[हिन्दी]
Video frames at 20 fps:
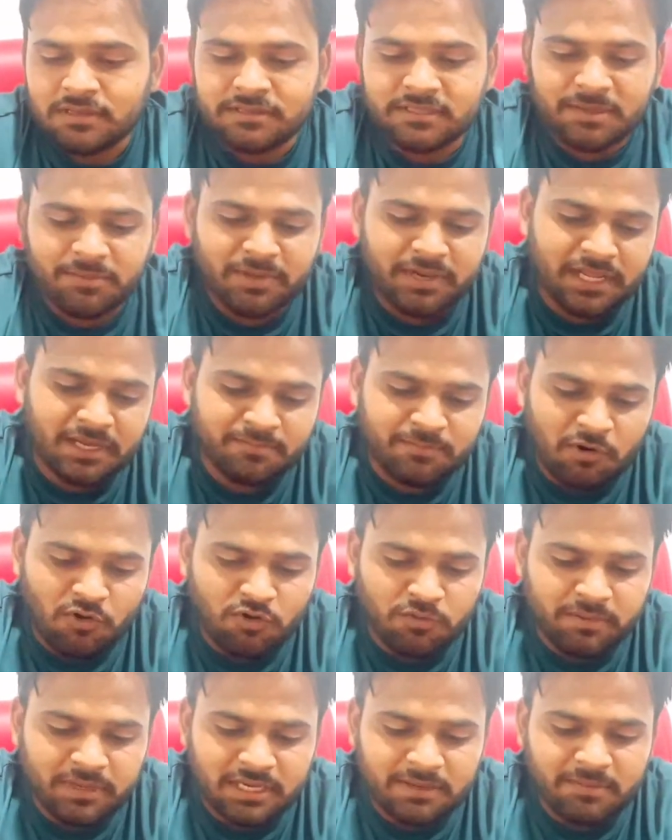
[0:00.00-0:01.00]
ये मैंने एक
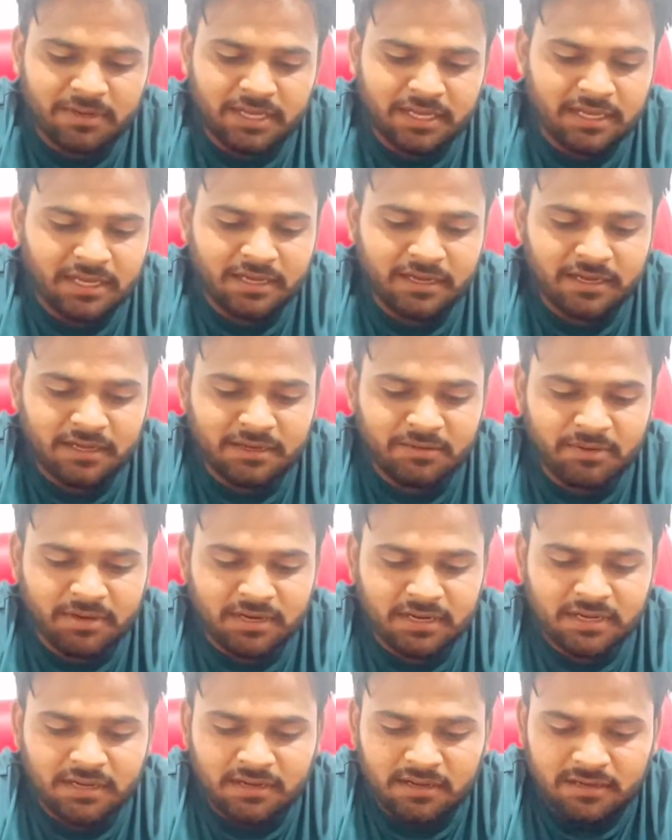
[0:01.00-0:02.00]
पावर बैंक बनाया है
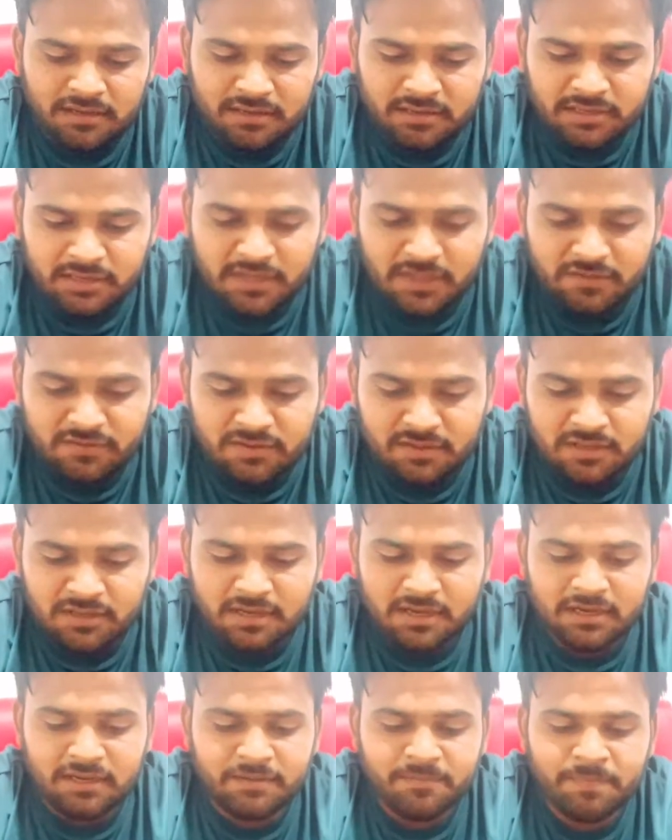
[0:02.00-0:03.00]
हमारा डीसी
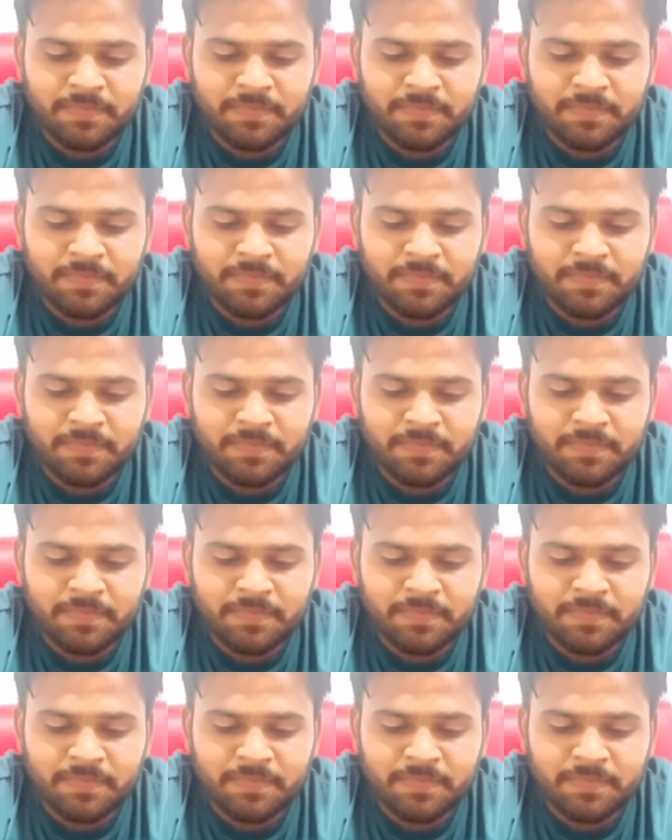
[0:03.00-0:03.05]
का